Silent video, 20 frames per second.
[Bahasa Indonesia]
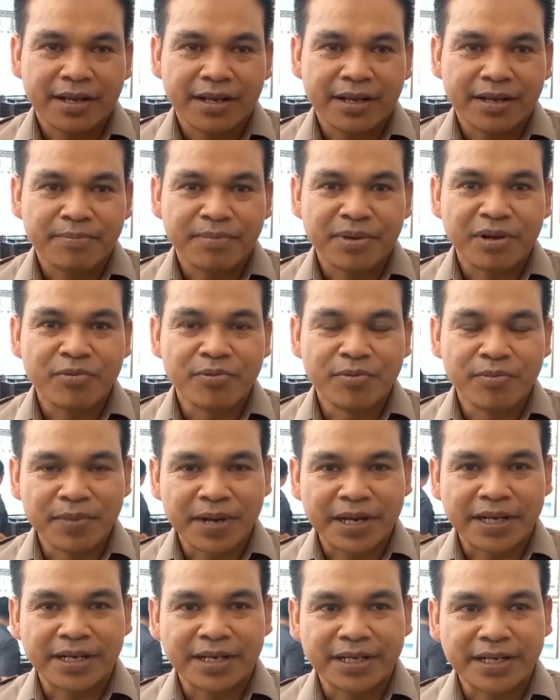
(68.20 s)

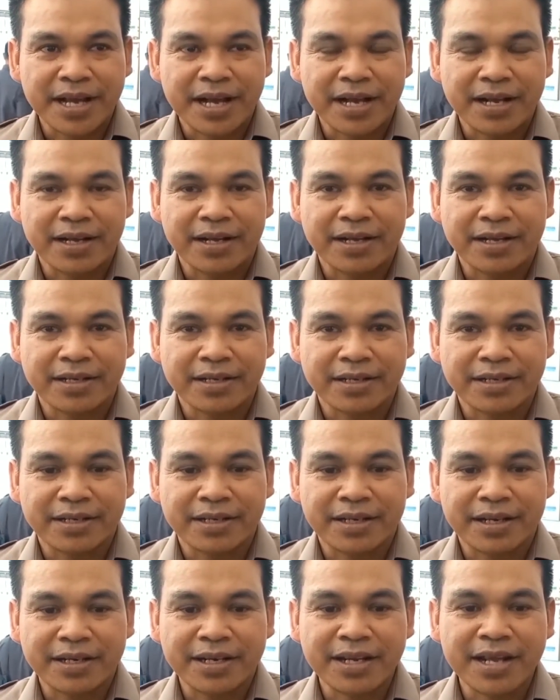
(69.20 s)
pengumuman yang
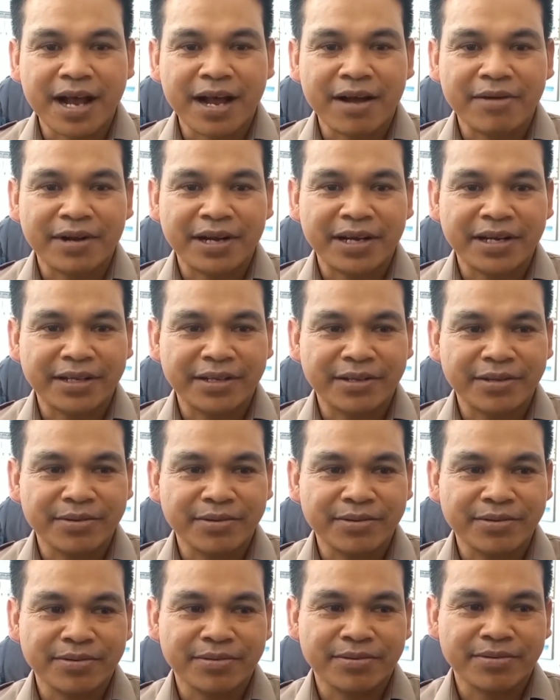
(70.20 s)
di awal
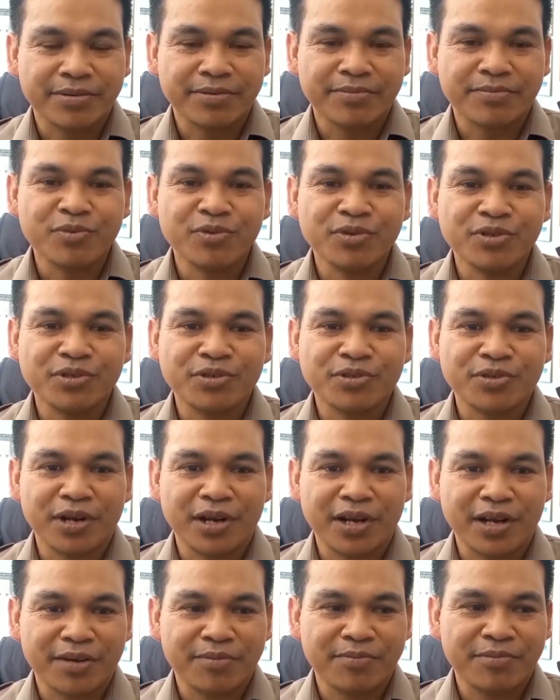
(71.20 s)
itu
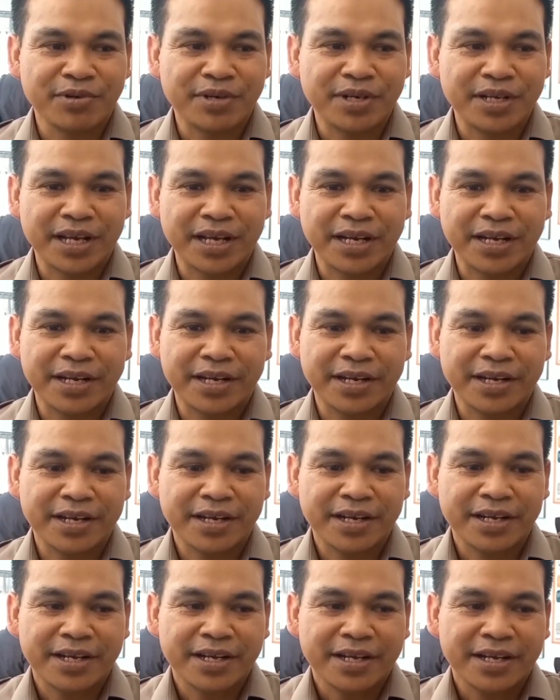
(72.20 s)
muncul kemudian
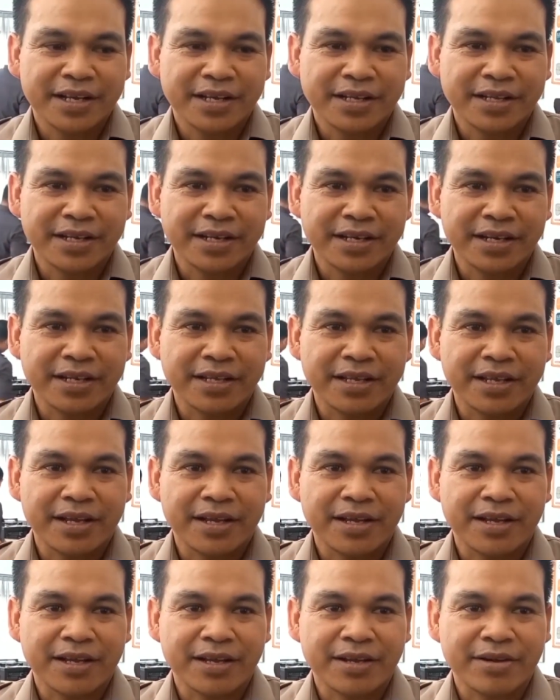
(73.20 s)

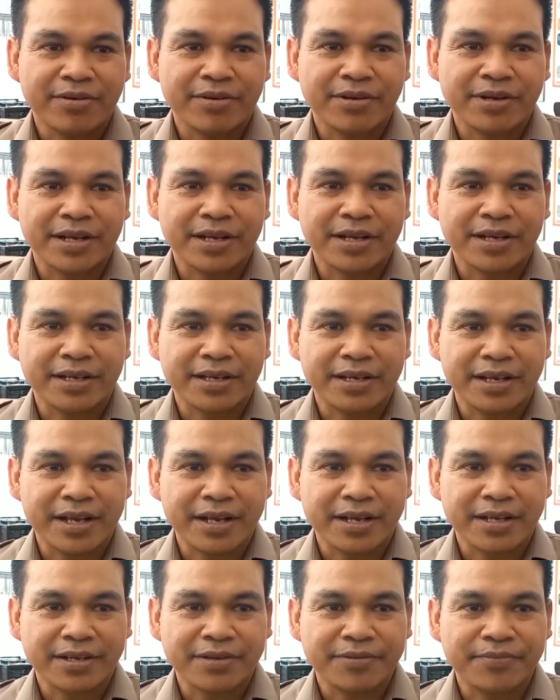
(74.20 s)
ternyata orang
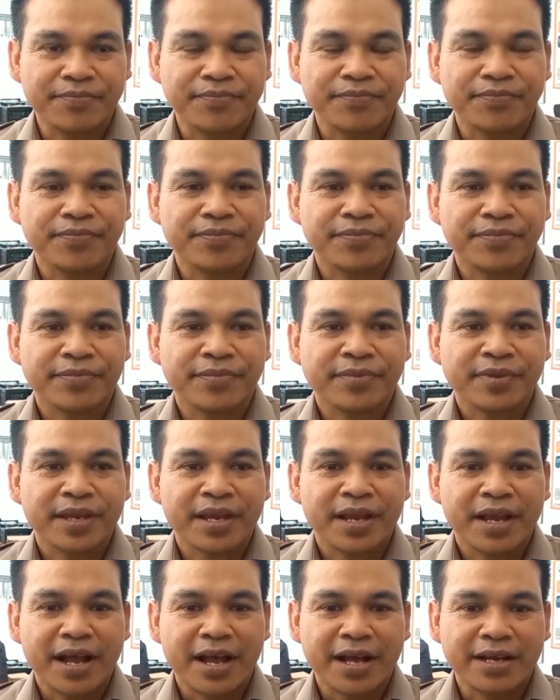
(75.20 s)
yang
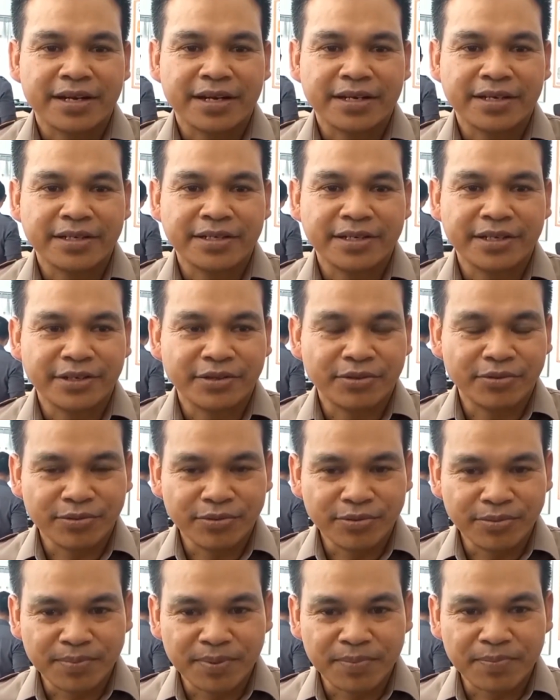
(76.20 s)
ada di
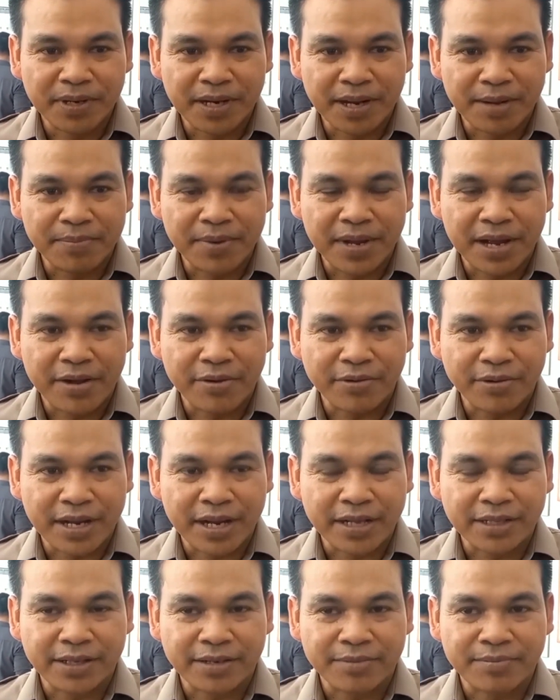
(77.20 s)
situ beberapa
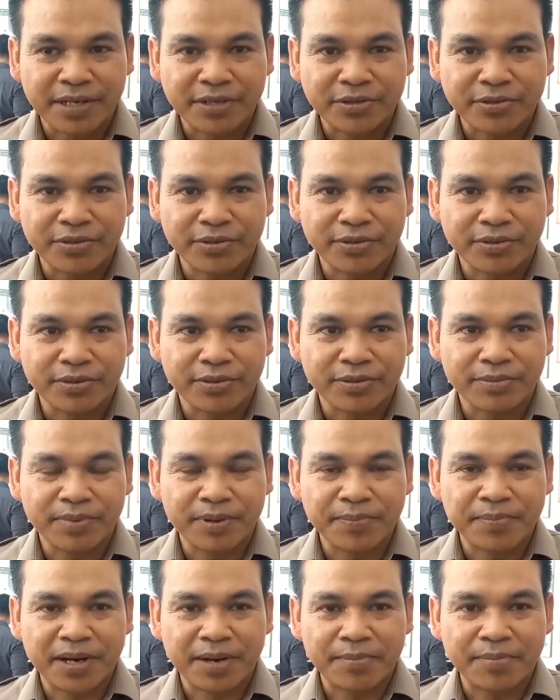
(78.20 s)
orang termasuk
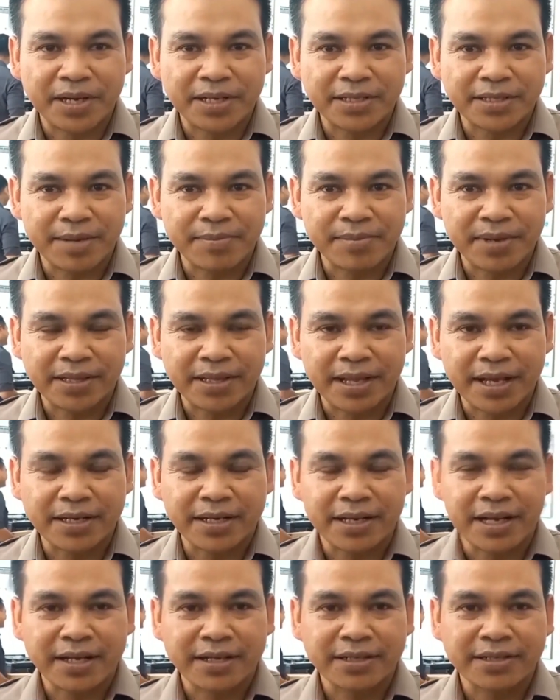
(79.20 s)
beberapa
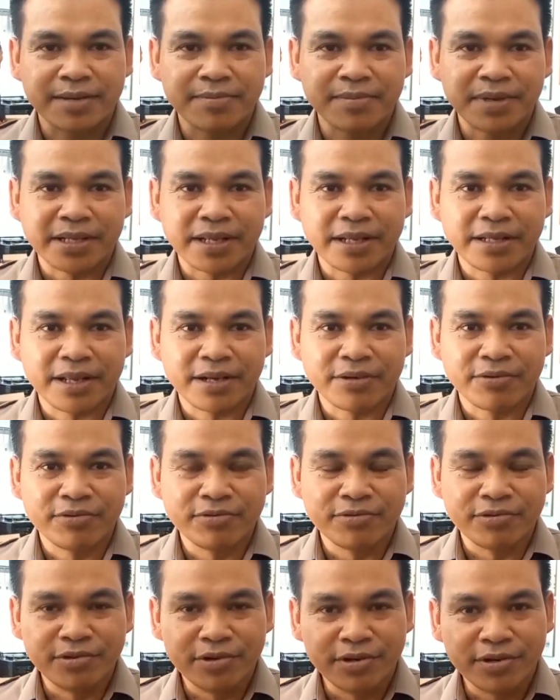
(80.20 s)
kecamatan ya kecamatan
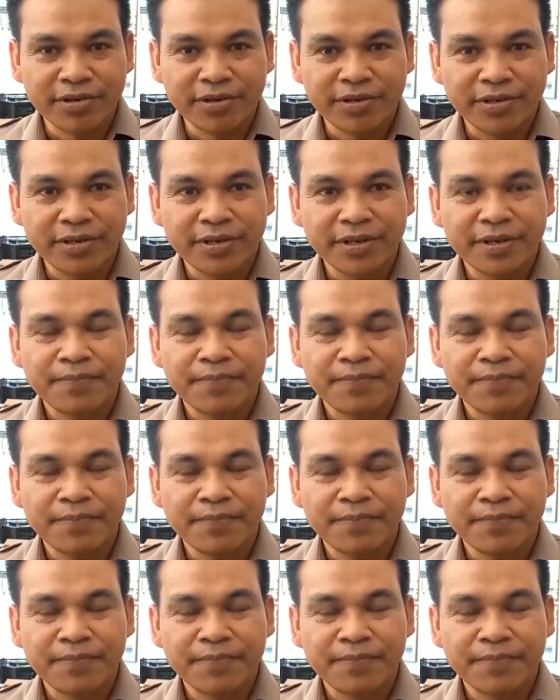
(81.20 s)
Panggung Gunung,